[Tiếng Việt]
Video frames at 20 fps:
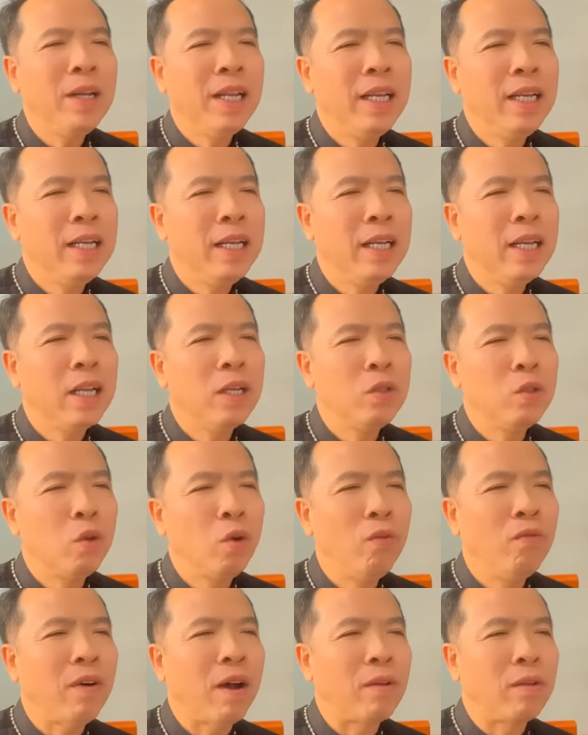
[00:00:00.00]
đóng đinh Đức
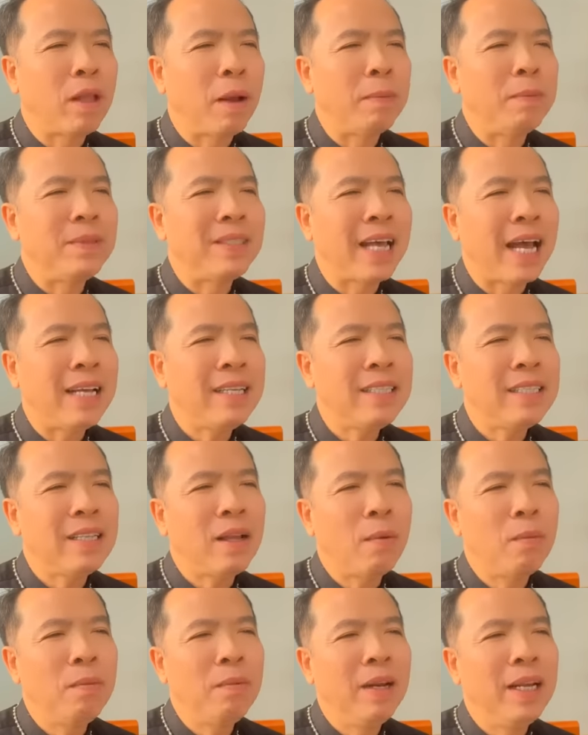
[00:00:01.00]
Giêsu vào thập giá
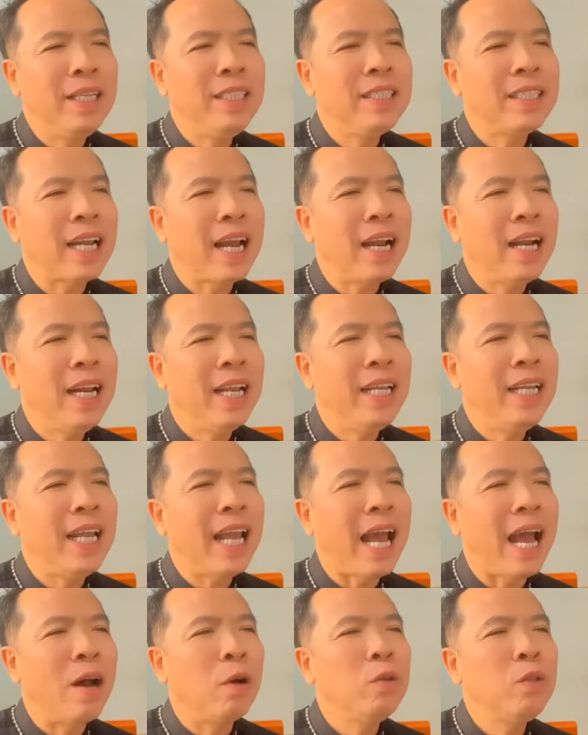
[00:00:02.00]
xong lính tráng
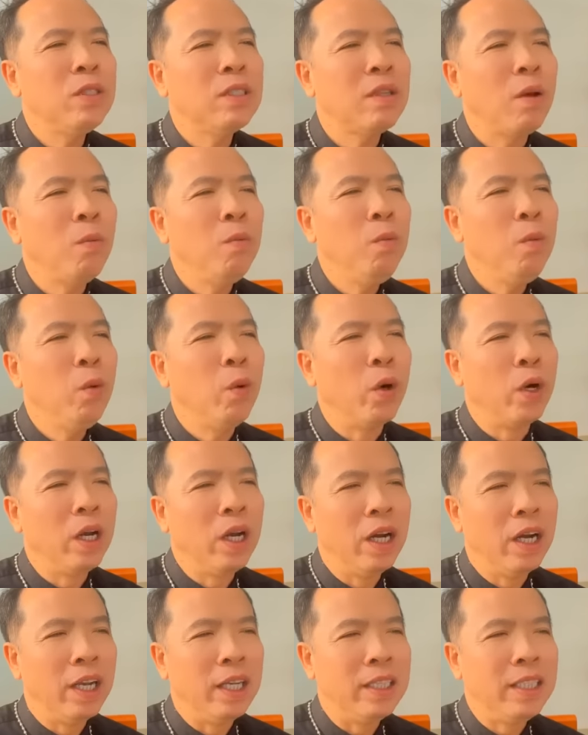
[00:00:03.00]
lấy áo sống
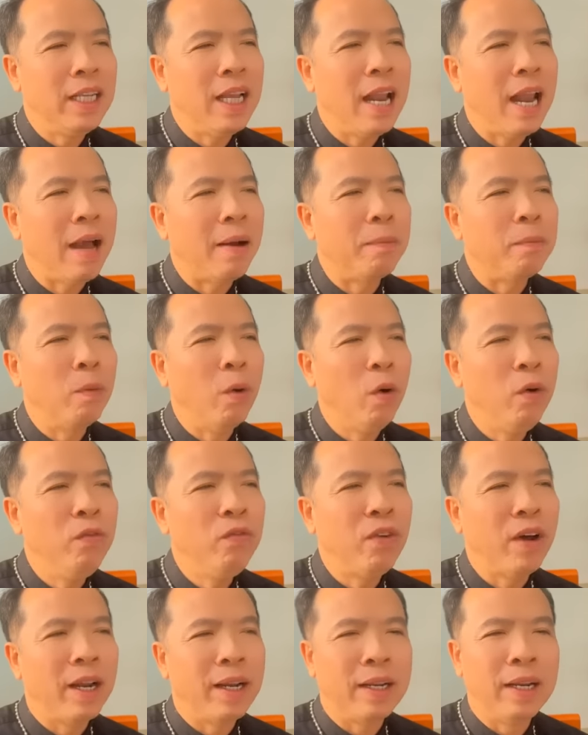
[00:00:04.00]
của người chia làm
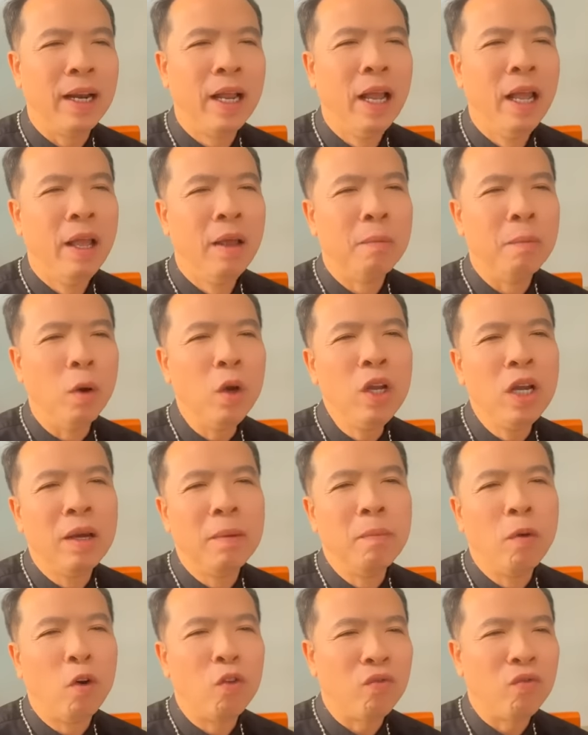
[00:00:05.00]
bốn phần, mỗi
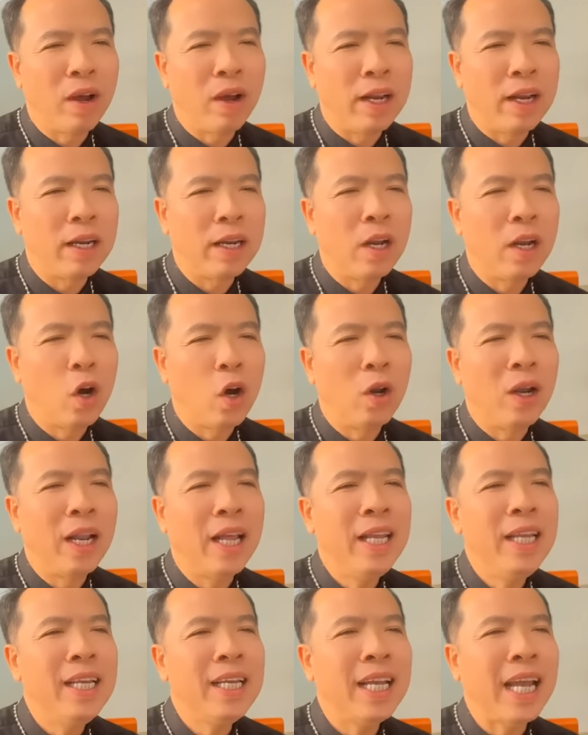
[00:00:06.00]
người một phần,
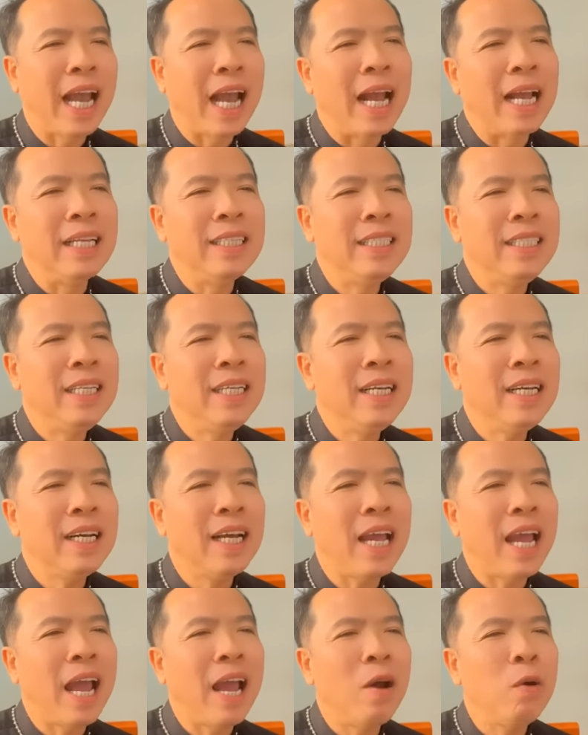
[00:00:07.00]
họ lấy cả
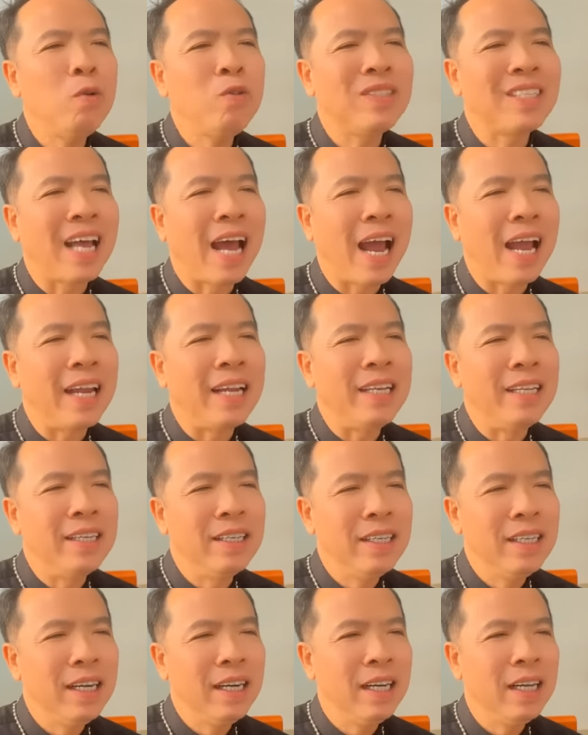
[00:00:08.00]
chiếc áo
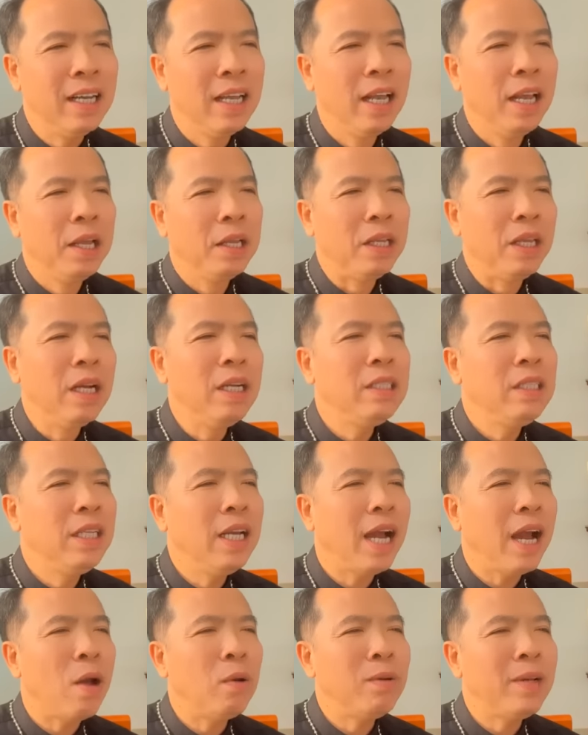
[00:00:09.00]
dài nữa,
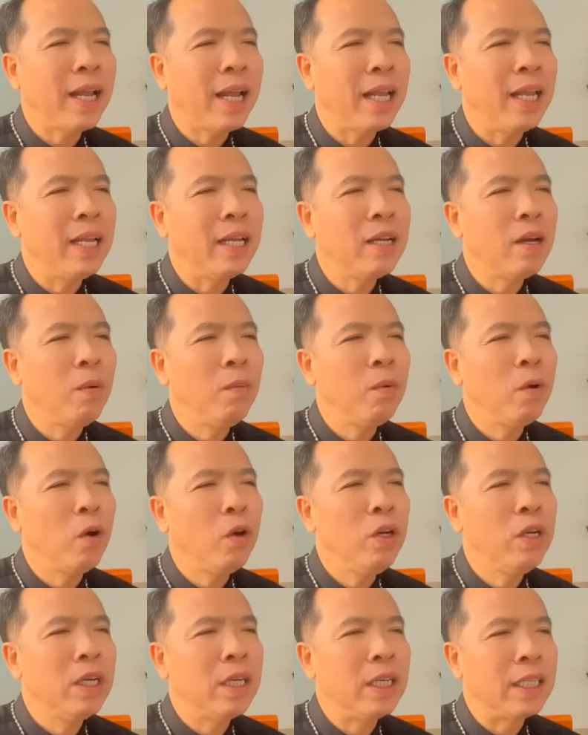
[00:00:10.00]
nhưng chiếc áo này
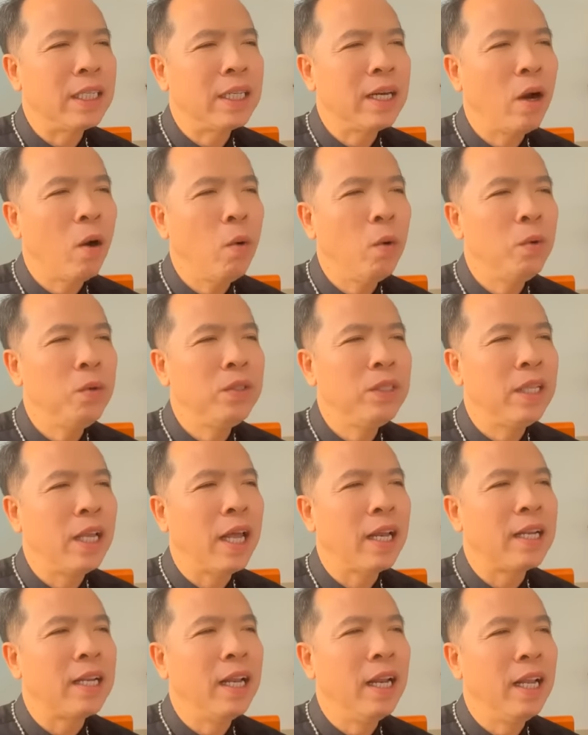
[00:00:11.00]
không có đường khâu
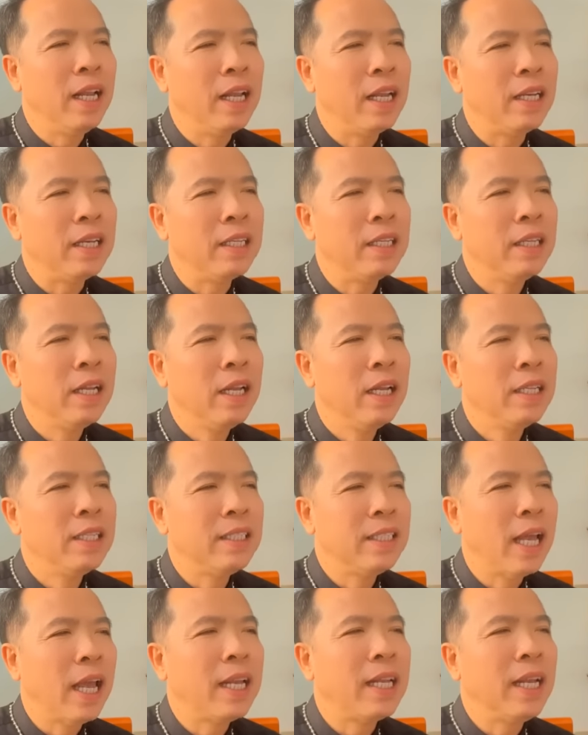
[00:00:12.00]
diệt liền,
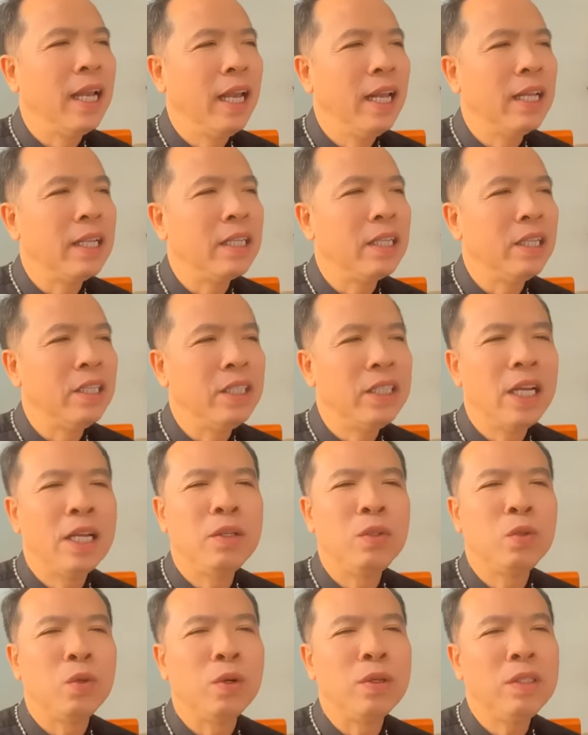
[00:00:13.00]
dệt liền từ
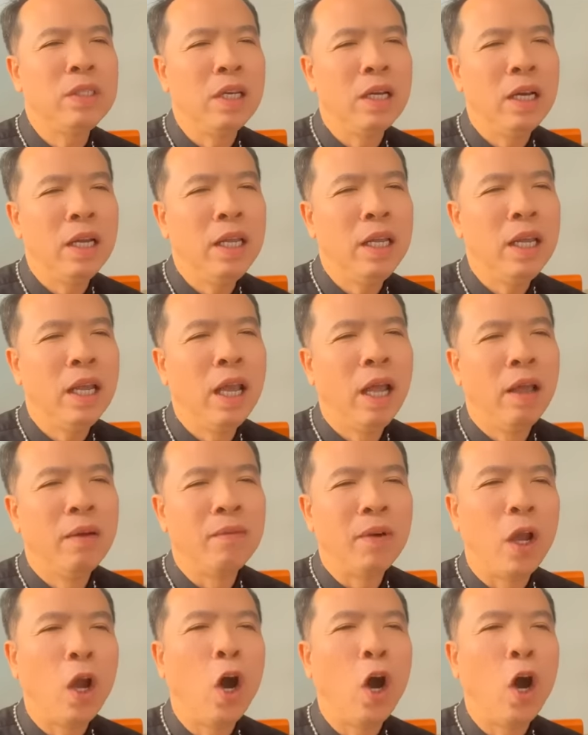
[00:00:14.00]
trên xuống dưới.